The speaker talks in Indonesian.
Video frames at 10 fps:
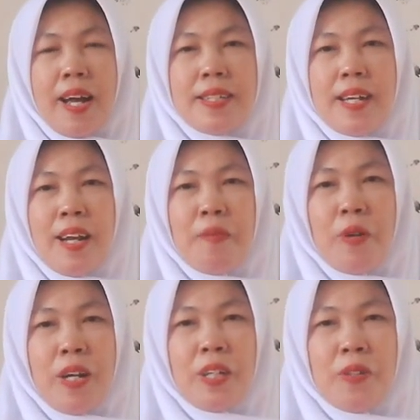
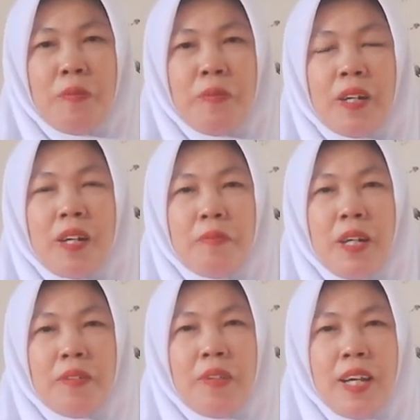Assalamualaikum
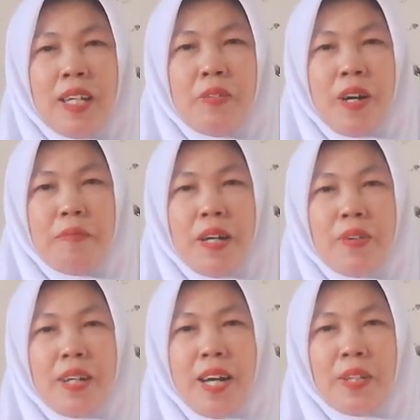warahmatullahi
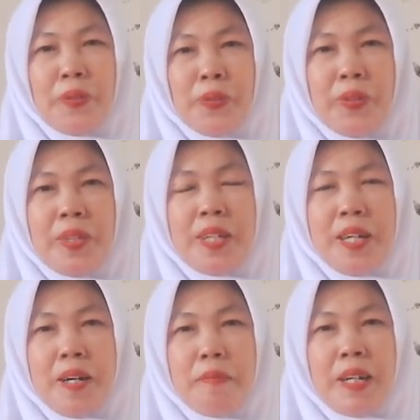wabarakatuh.
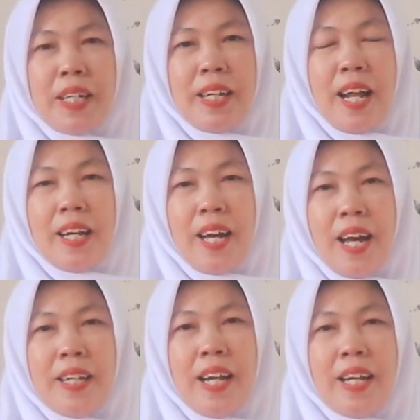
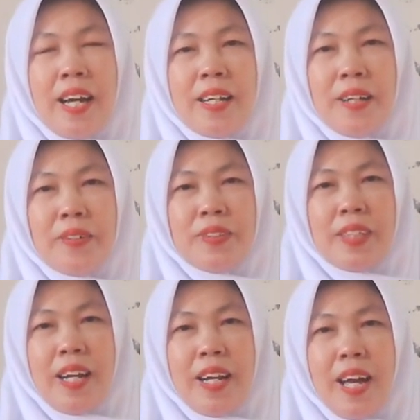Perkenalkan anak-anakku
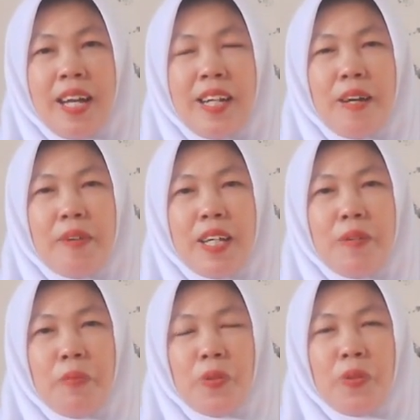sekalian, nama
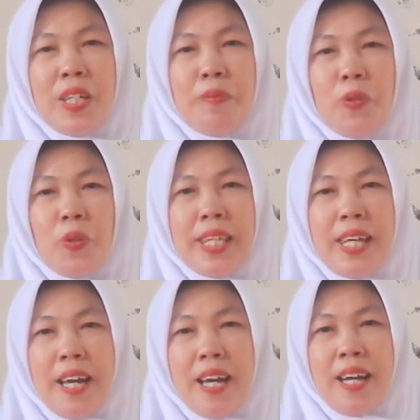Ibu Ibu
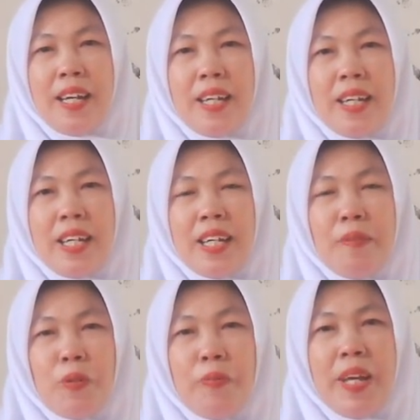Utia.
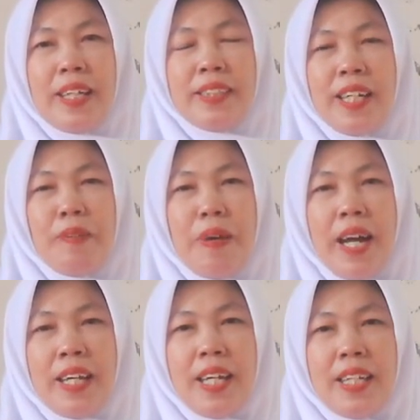Ibu biasa
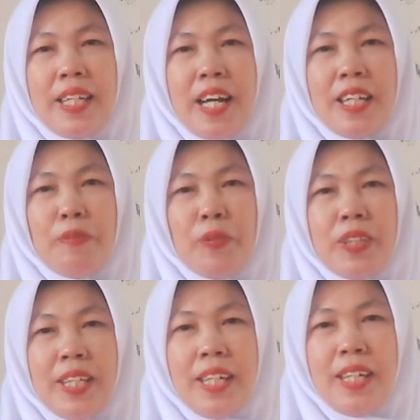dipanggil dengan
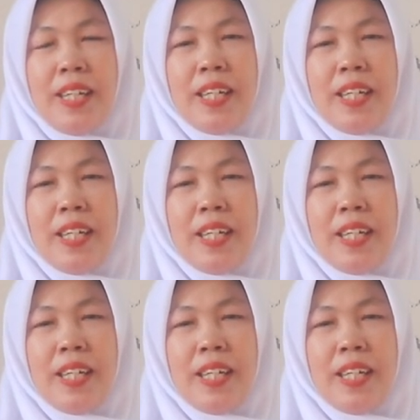Ibu Uti.